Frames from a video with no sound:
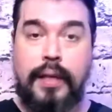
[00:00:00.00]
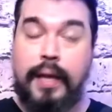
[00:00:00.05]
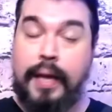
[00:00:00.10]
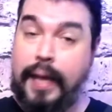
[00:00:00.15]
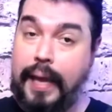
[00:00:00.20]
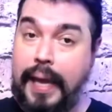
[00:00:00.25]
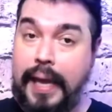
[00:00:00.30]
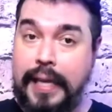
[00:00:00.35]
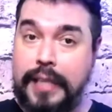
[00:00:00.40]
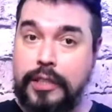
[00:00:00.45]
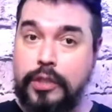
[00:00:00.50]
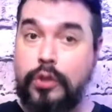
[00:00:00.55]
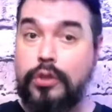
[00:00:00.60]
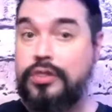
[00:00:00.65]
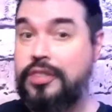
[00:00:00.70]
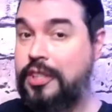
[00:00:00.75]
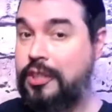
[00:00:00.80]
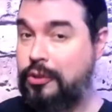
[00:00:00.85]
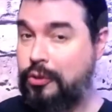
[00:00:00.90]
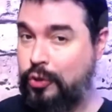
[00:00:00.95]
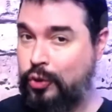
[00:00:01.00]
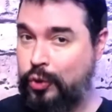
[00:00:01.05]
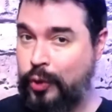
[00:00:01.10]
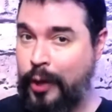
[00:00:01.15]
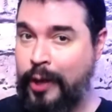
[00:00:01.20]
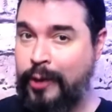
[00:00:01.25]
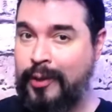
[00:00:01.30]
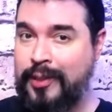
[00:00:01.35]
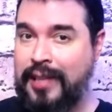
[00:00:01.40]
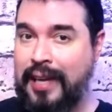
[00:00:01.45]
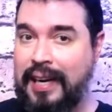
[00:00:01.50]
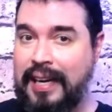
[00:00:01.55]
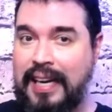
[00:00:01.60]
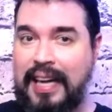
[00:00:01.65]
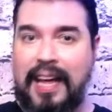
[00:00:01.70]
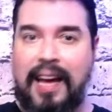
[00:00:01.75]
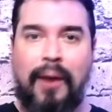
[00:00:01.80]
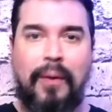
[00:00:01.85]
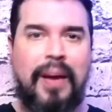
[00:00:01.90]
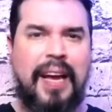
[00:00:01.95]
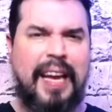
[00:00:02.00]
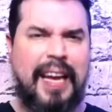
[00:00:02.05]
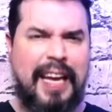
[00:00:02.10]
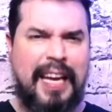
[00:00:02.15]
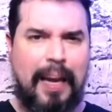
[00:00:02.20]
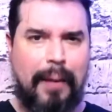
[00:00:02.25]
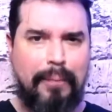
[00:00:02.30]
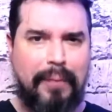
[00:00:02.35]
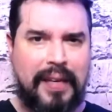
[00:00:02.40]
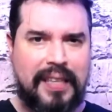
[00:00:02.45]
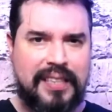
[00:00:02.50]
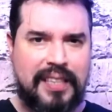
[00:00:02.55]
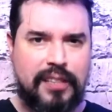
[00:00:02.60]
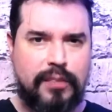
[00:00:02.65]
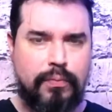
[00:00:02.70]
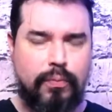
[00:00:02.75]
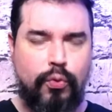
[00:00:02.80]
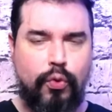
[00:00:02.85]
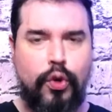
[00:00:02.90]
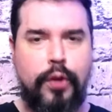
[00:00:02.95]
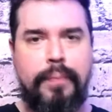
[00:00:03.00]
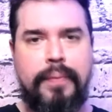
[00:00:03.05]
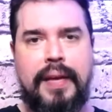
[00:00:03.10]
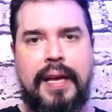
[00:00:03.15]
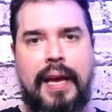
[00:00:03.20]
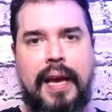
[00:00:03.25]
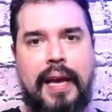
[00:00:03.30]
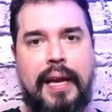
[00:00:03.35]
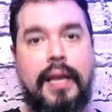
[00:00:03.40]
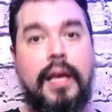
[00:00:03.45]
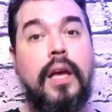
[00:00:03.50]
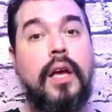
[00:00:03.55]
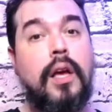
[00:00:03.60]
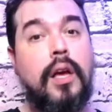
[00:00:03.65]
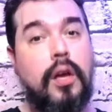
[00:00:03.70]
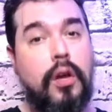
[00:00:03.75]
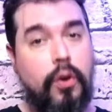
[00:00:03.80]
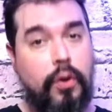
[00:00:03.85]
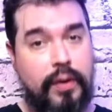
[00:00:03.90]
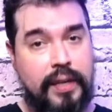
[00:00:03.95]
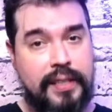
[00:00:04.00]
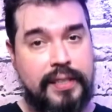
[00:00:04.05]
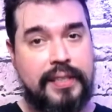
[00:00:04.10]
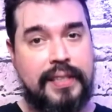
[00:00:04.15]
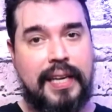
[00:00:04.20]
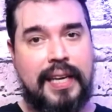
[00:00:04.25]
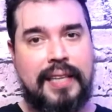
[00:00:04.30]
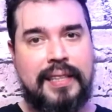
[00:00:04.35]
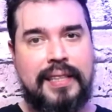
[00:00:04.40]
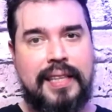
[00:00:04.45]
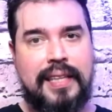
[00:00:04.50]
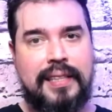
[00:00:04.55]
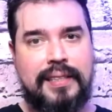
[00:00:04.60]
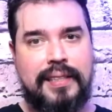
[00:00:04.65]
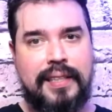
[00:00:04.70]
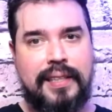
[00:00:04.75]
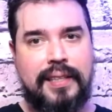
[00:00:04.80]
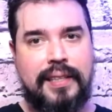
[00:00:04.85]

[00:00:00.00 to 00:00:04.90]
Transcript: Eso si tu sueño es agradable y la pasas muy bien con este cantante.